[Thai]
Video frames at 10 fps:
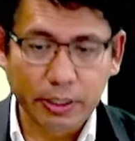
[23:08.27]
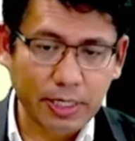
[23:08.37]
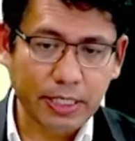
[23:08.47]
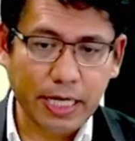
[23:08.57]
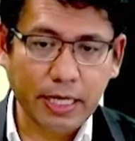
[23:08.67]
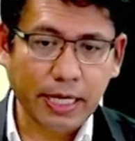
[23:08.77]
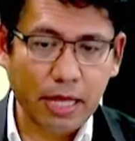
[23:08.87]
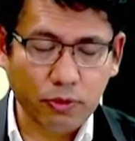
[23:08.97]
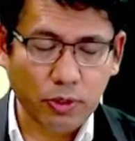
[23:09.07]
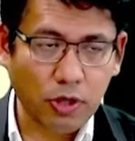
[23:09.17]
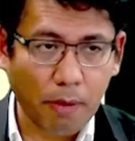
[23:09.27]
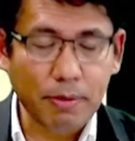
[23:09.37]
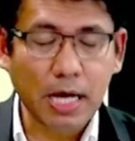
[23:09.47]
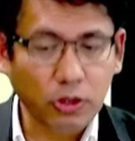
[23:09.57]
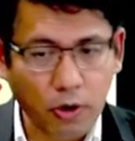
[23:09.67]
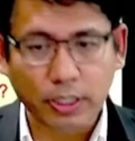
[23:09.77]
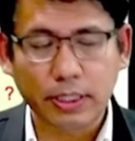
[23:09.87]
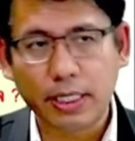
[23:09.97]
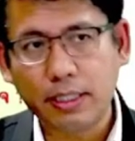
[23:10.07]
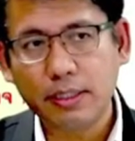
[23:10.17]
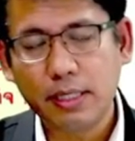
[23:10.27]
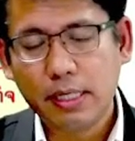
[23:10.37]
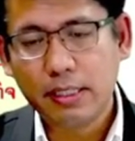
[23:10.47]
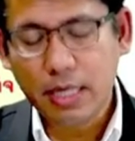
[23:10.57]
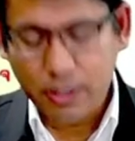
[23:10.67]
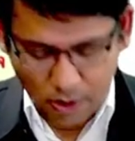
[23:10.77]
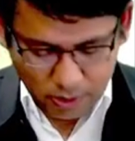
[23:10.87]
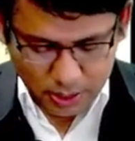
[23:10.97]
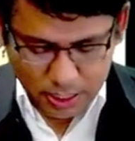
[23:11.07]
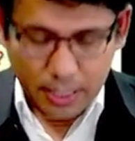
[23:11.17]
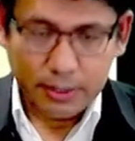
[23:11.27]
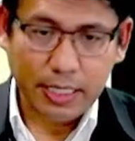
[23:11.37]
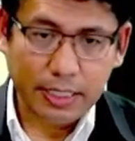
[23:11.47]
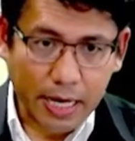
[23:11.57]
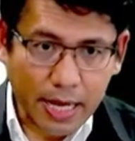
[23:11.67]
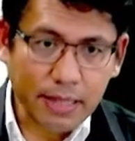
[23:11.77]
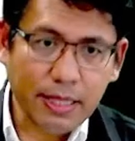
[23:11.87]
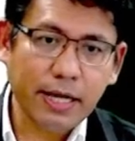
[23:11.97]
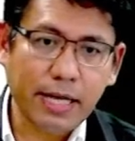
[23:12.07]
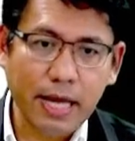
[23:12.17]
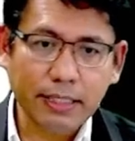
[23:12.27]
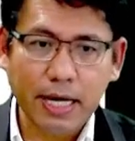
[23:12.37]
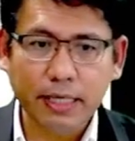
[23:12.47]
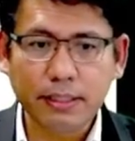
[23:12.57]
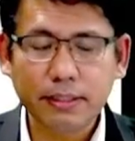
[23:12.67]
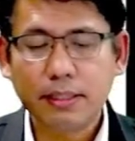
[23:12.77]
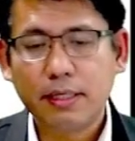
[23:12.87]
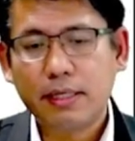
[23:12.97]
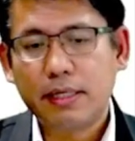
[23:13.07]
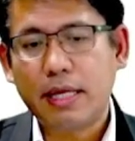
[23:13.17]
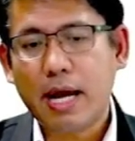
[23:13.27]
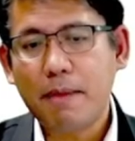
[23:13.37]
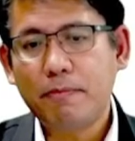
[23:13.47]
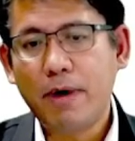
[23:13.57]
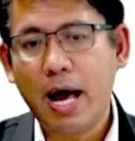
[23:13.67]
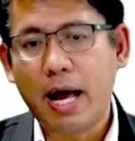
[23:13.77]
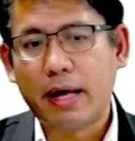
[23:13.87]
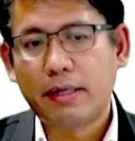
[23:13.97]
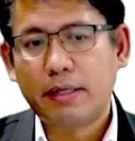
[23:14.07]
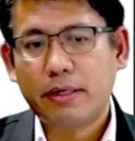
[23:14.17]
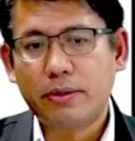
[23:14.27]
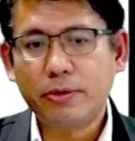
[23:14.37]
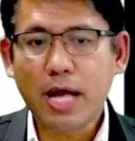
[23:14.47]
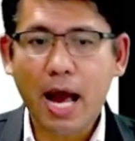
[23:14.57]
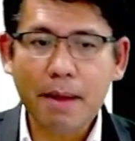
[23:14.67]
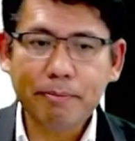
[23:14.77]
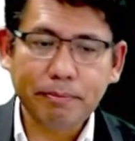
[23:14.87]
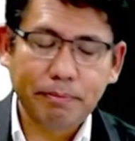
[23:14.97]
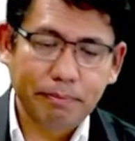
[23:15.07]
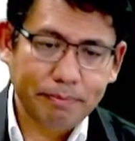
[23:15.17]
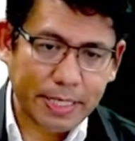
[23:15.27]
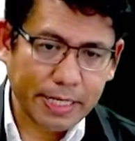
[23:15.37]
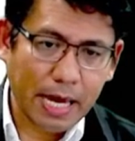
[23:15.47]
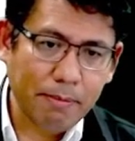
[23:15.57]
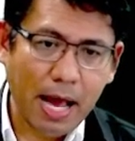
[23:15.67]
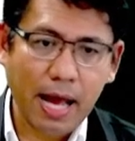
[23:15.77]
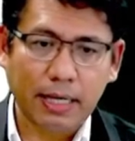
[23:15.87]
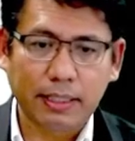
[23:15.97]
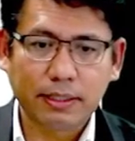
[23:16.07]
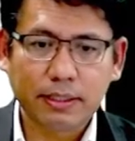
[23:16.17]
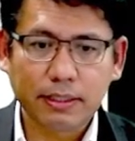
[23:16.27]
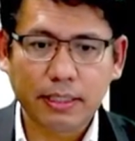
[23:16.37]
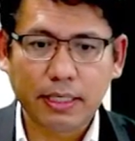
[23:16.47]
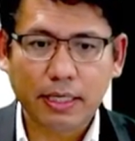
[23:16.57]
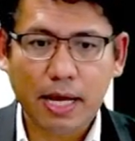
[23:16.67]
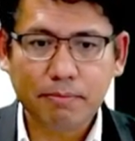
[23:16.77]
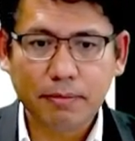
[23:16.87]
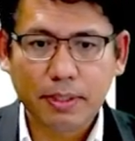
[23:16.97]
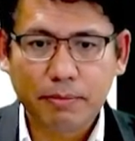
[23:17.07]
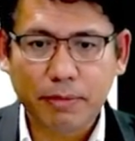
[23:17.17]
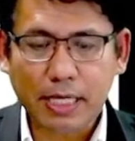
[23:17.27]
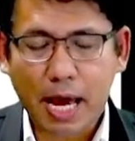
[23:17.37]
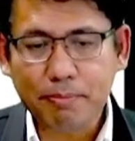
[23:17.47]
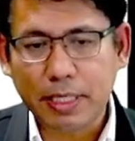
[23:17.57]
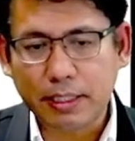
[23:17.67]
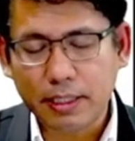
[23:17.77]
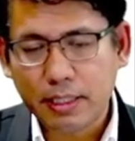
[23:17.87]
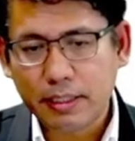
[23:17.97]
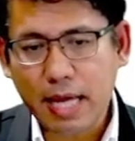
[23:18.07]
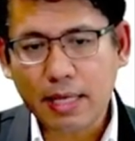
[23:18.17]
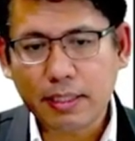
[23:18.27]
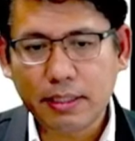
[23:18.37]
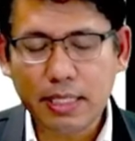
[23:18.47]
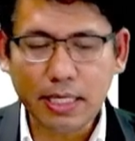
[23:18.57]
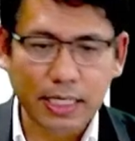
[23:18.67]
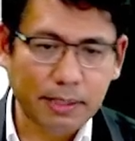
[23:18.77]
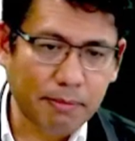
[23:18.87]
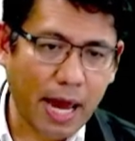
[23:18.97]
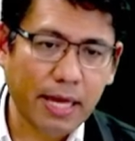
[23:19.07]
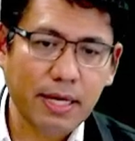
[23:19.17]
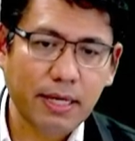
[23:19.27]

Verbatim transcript: Diligence ในการตรวจสอบเบื้องต้นถึงเรื่องของสถานะทางการเงินนะครับว่าลูกค้าเป็นยังไงบ้างนะครับมีการผิดนัดที่อื่นไหม